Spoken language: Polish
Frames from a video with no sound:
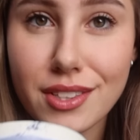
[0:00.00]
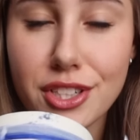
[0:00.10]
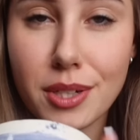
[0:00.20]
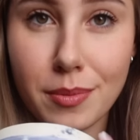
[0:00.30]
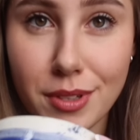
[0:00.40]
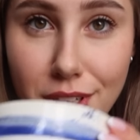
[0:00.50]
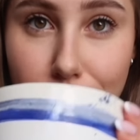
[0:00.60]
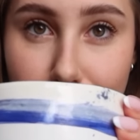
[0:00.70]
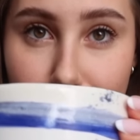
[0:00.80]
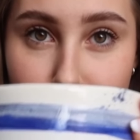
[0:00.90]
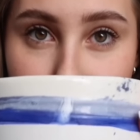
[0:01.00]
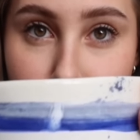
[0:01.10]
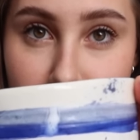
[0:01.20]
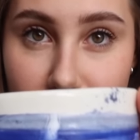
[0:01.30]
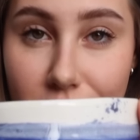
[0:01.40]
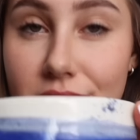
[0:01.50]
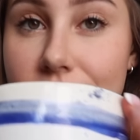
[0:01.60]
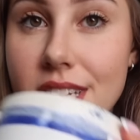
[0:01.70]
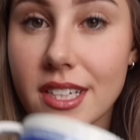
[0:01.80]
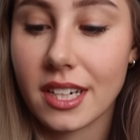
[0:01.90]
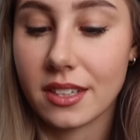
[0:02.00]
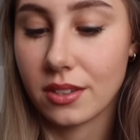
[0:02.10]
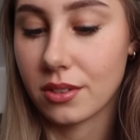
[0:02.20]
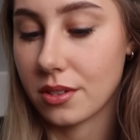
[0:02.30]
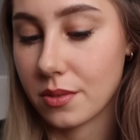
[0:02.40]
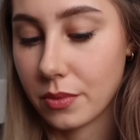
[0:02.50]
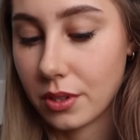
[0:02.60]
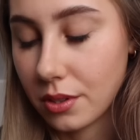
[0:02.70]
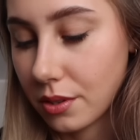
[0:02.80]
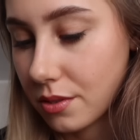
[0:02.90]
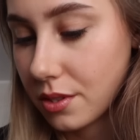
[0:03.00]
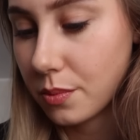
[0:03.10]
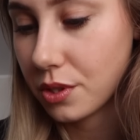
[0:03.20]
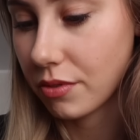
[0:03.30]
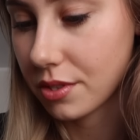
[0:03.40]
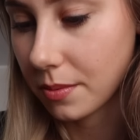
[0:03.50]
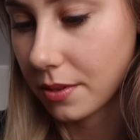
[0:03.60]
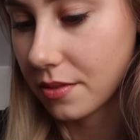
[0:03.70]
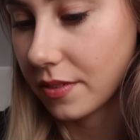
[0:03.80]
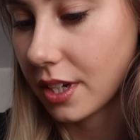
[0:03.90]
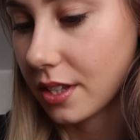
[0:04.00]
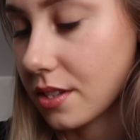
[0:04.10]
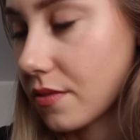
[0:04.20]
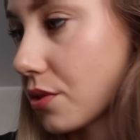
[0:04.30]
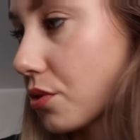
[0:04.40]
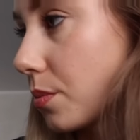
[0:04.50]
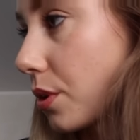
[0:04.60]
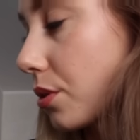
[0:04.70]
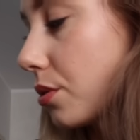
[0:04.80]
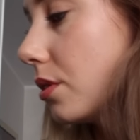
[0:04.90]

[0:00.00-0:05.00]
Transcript: Dzisiaj mam taki piękny kubeczek z Krety, to jest moi drodzy. Przywiozłam go z wakacji zeszłego roku.